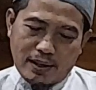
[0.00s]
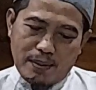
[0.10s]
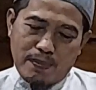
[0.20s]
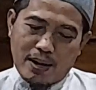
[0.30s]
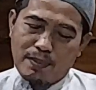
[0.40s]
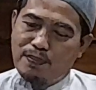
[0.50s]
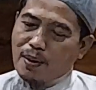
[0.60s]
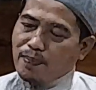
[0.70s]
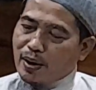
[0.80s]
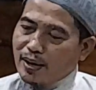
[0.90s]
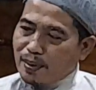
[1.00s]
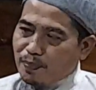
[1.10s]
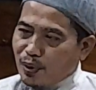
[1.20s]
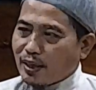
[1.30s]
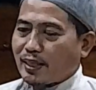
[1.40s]
Ibarat bapak
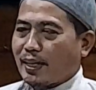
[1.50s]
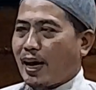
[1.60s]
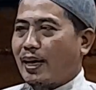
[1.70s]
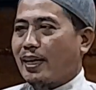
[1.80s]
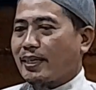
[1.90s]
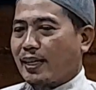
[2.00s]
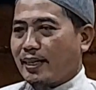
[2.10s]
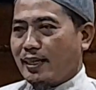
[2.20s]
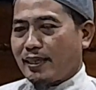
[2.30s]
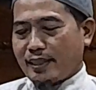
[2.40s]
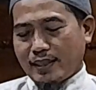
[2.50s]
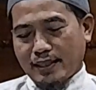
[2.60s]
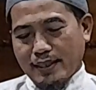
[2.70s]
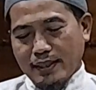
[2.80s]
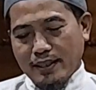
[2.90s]
yang punya tiga anak tadi.
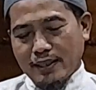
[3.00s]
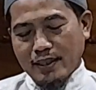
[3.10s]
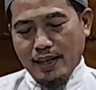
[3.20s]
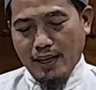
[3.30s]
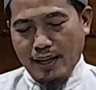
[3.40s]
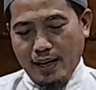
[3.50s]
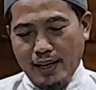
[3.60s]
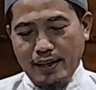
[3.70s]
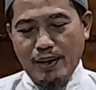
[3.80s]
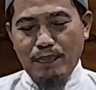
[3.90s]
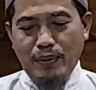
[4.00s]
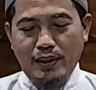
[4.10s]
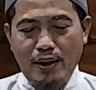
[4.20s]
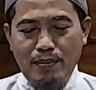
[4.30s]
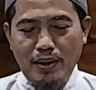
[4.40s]
Anak yang
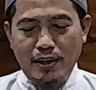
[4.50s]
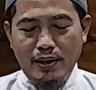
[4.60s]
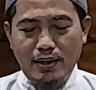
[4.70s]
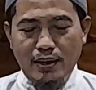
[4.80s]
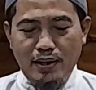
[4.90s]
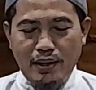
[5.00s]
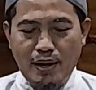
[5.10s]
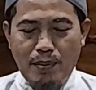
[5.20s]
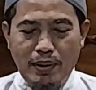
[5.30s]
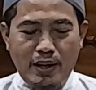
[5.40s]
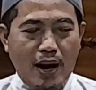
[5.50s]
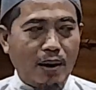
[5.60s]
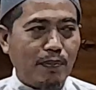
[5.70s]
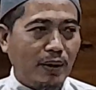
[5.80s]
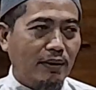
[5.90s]
pertama namanya
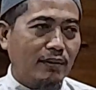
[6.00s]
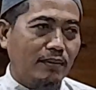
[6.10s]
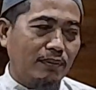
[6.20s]
Harben.